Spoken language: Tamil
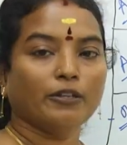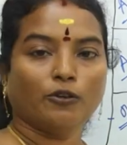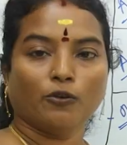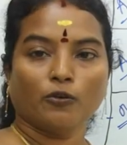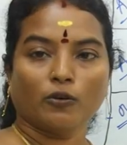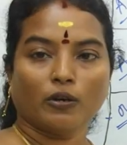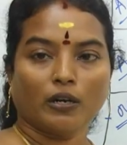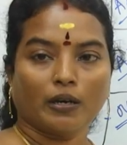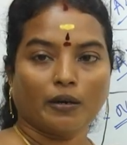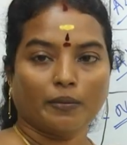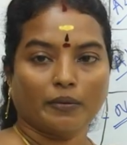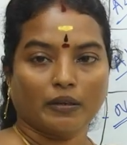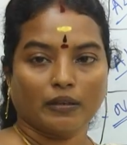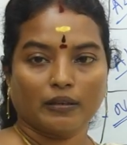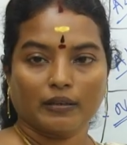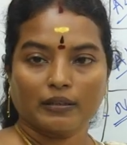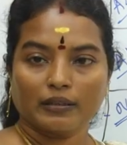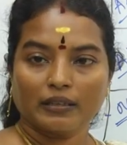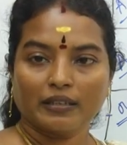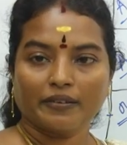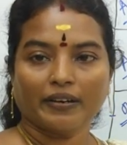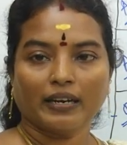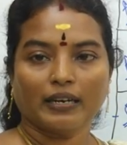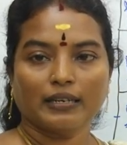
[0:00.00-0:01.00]
பதினொன்றாம்
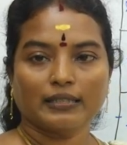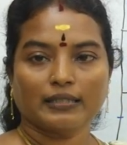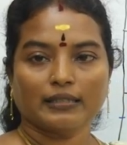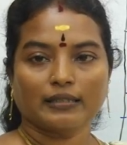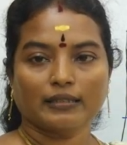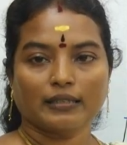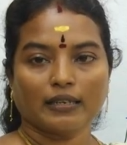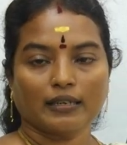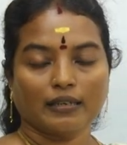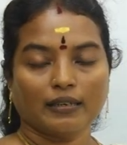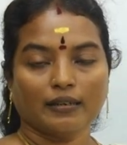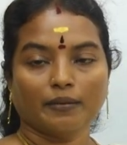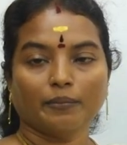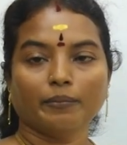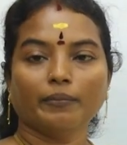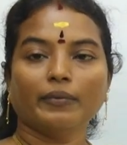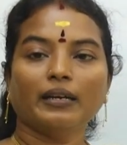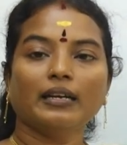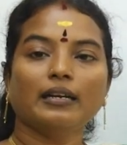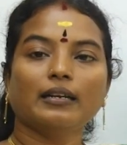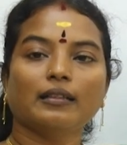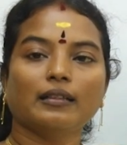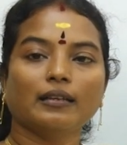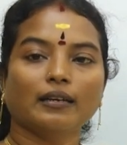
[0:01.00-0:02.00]
இருந்து வேலை செஞ்சார்
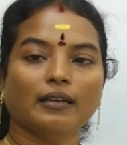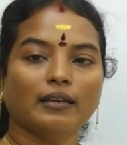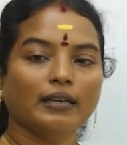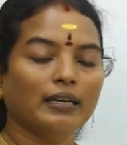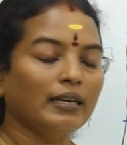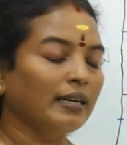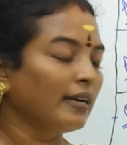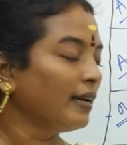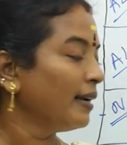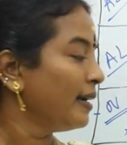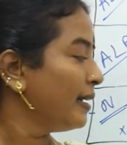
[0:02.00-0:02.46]
மீனத்திற்கு